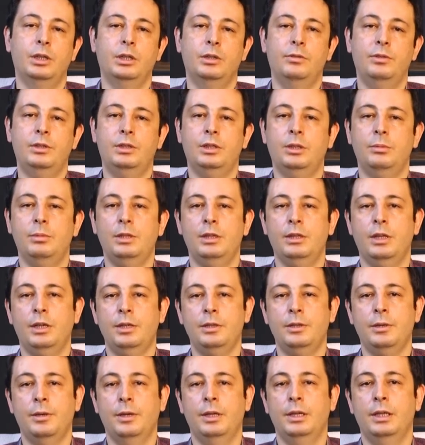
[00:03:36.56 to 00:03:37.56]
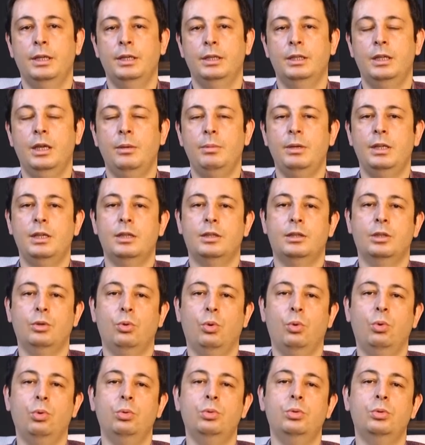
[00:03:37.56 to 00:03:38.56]
Vitaminler gebelikte
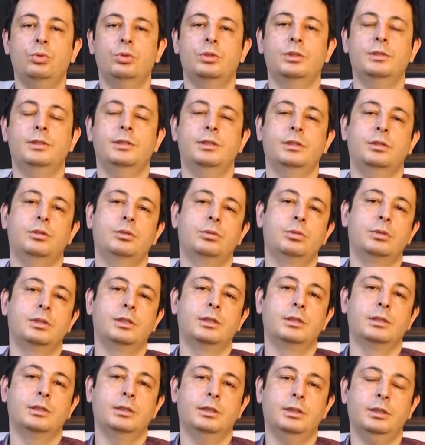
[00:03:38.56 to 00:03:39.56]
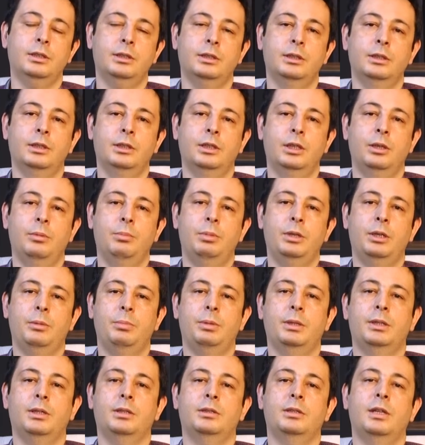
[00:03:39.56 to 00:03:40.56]
oldukça sık kullanılan
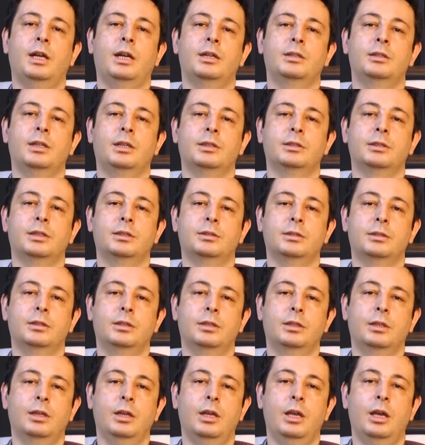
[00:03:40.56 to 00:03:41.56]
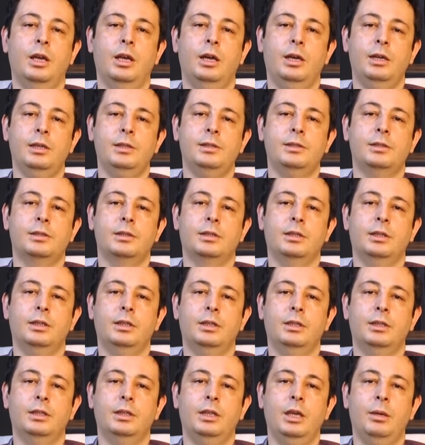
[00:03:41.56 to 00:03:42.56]
preparatlardanlar.
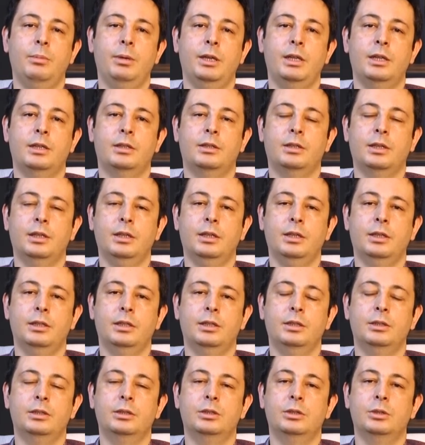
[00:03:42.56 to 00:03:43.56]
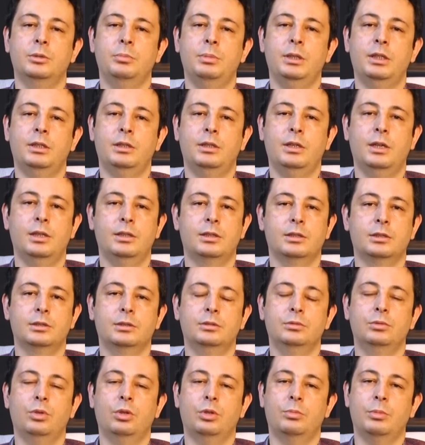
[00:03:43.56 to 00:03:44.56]
Aslında gebelikte e, bir
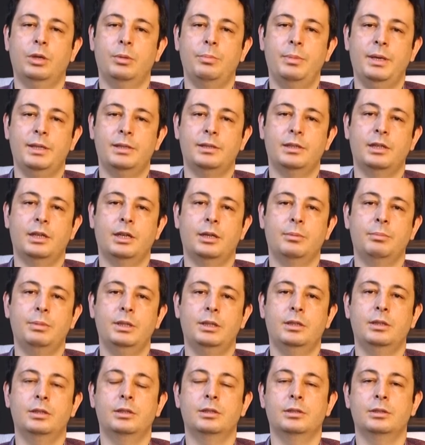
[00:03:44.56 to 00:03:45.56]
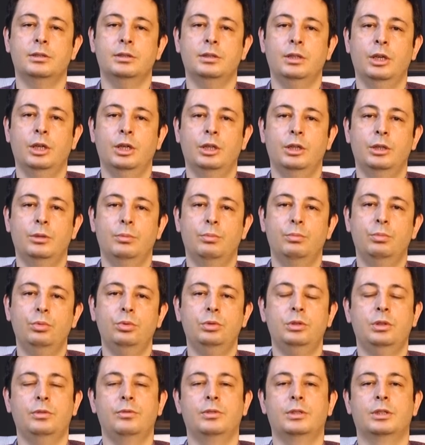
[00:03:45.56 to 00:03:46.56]
kadının, normal beslenen bir kadının
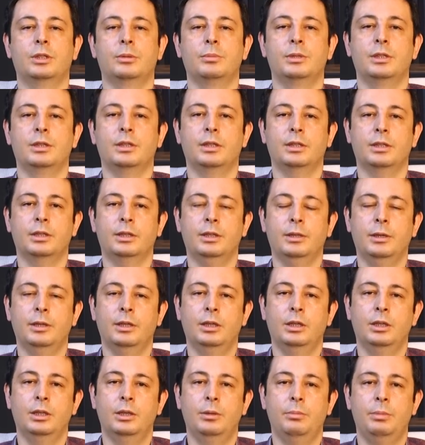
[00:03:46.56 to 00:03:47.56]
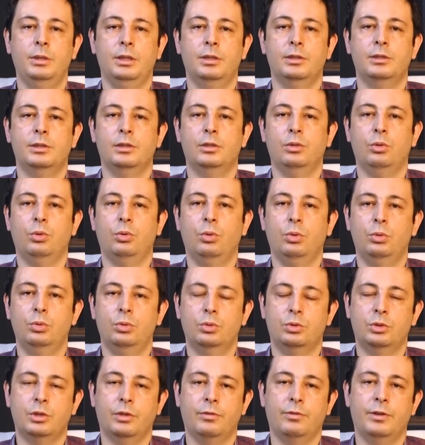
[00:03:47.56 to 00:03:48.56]
multivitaminleri piyasada
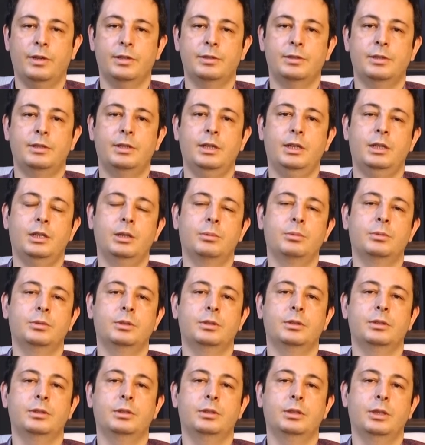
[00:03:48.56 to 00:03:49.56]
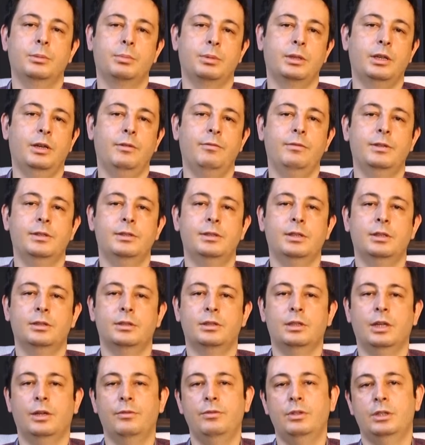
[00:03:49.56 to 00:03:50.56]
oldukça fazla reklamı yapılan ve
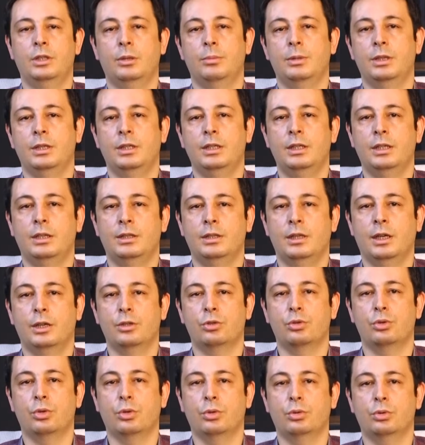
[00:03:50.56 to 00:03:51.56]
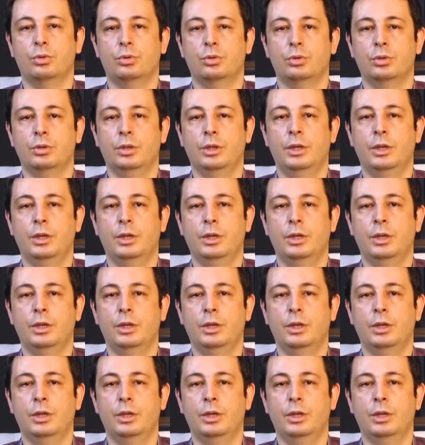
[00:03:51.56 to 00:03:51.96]
satılan vitaminlere ihtiyacı yoktur.